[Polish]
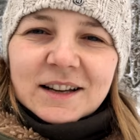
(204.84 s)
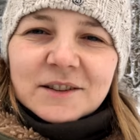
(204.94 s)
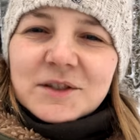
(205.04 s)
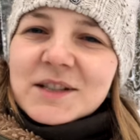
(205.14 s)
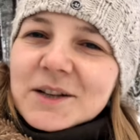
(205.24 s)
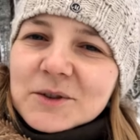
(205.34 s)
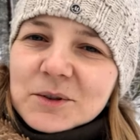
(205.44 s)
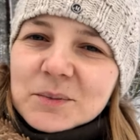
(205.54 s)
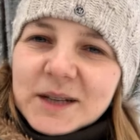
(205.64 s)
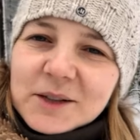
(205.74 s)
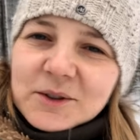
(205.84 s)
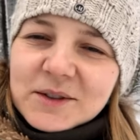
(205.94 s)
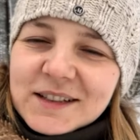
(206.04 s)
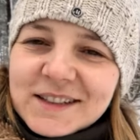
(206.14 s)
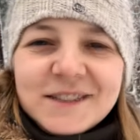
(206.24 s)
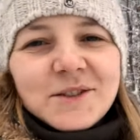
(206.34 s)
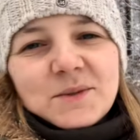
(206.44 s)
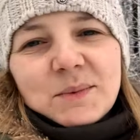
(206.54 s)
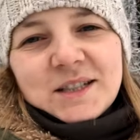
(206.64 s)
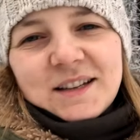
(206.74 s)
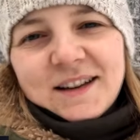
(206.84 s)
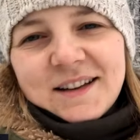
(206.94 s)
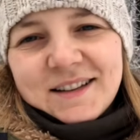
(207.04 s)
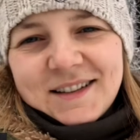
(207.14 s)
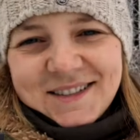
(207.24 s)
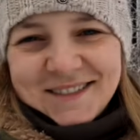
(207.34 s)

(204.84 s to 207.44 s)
wszystkiego dobrego i do zobaczenia.